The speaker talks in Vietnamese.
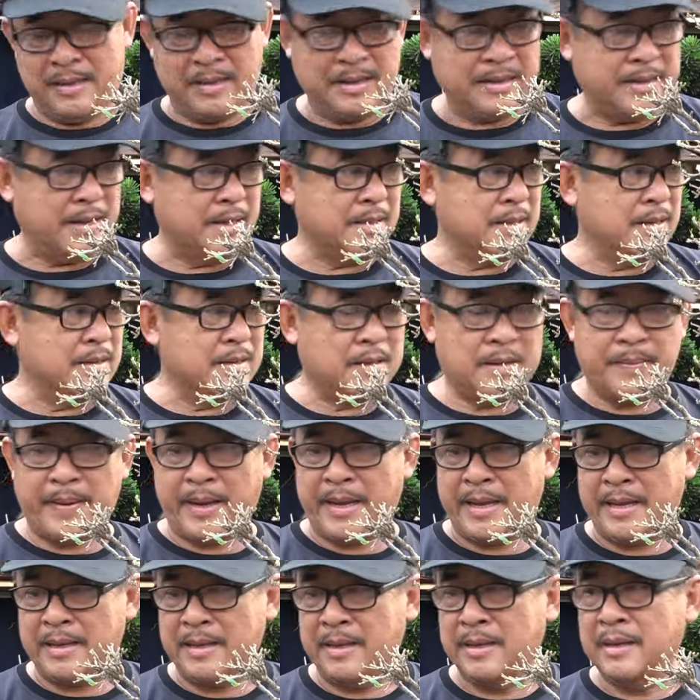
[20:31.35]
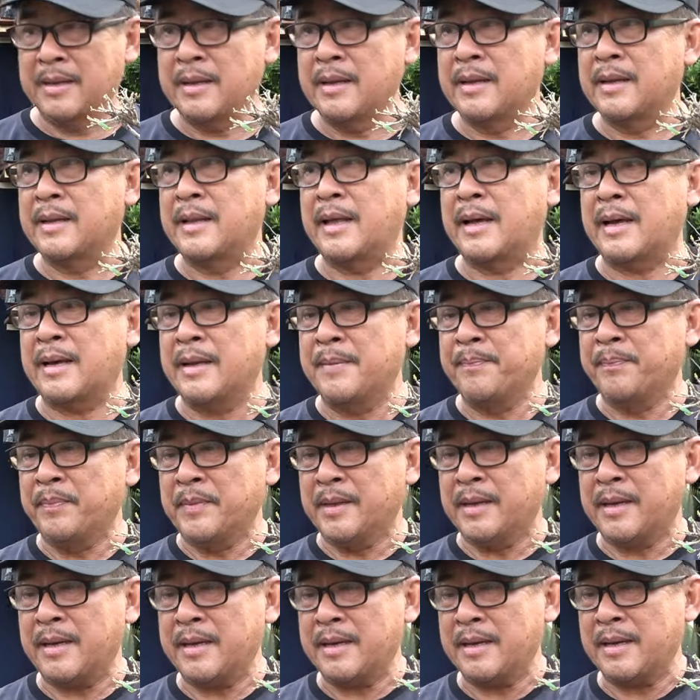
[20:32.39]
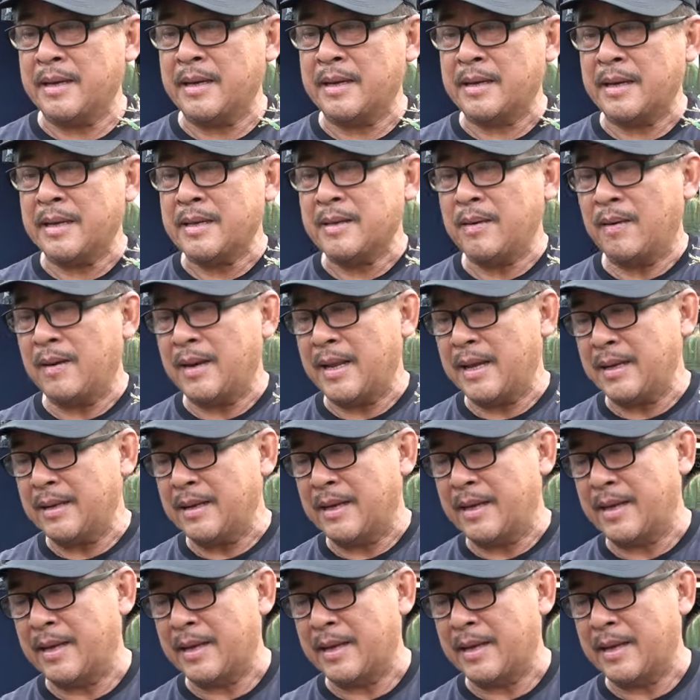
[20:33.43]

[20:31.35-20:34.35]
à, dễ thương các bạn ha nè cái à, cái co lắc này